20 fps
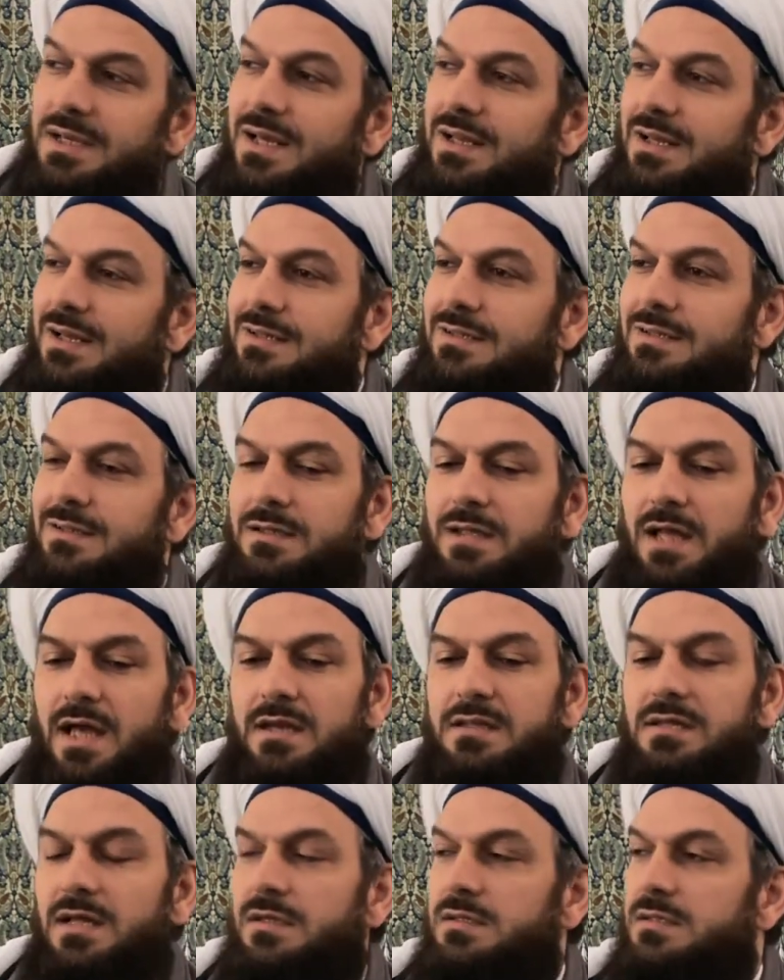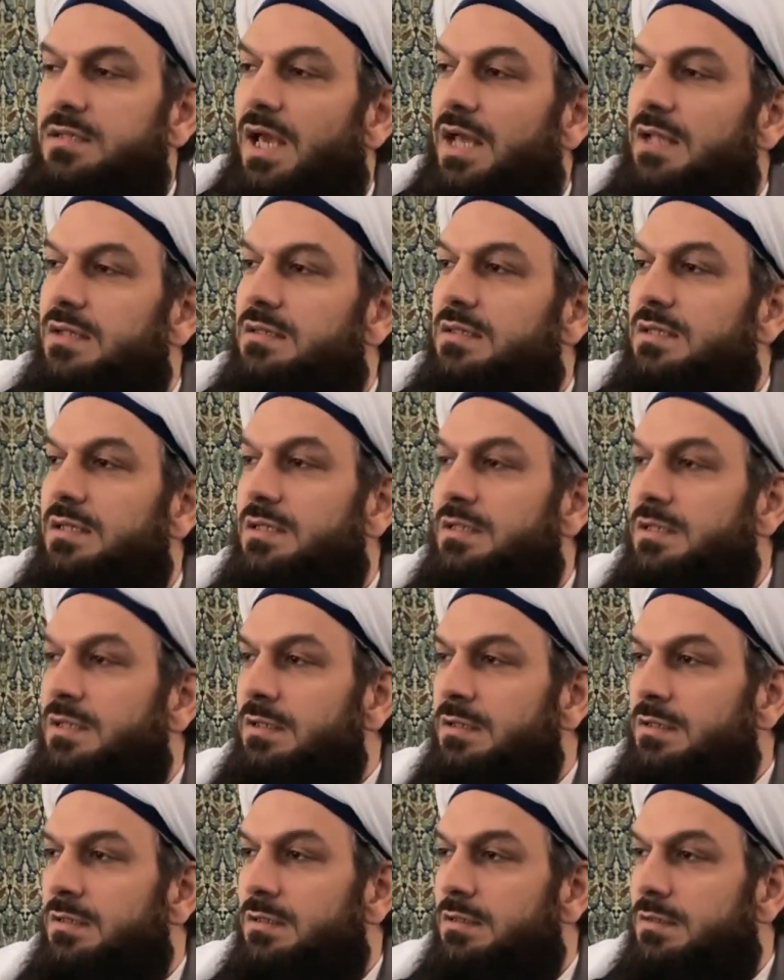gelenin nereden
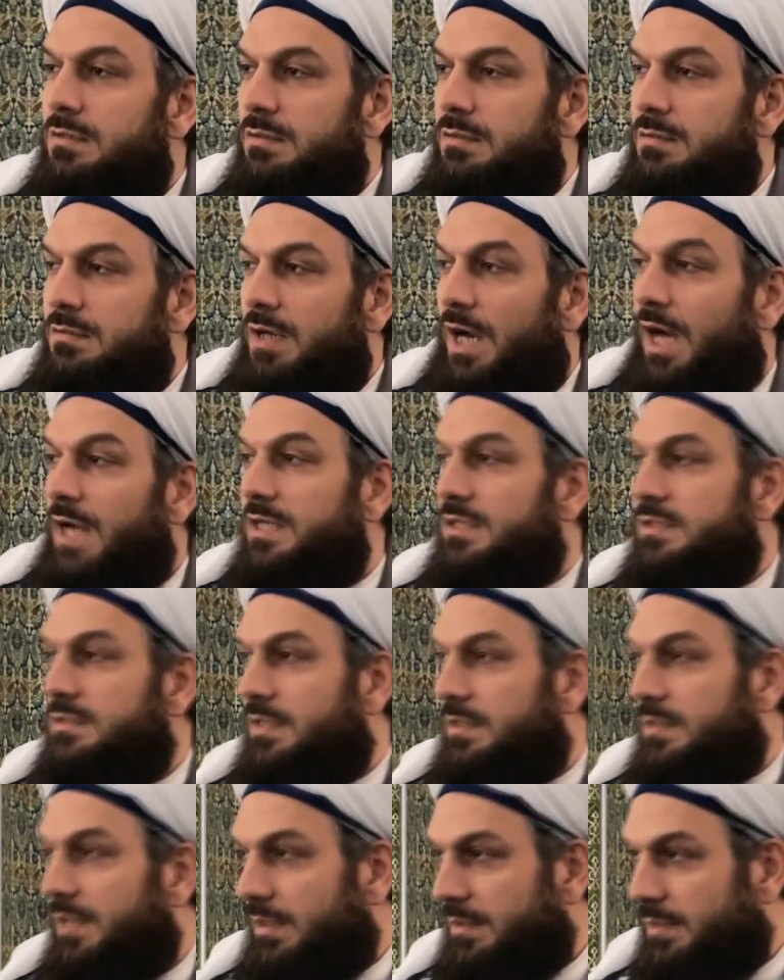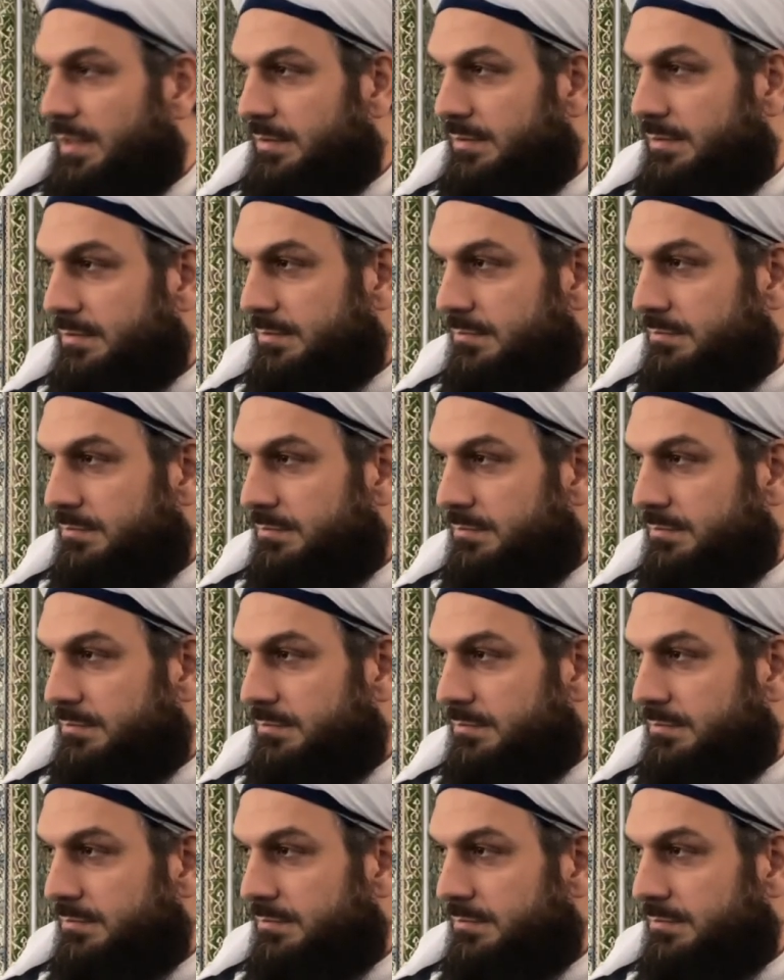geldiğini ayırt ederler.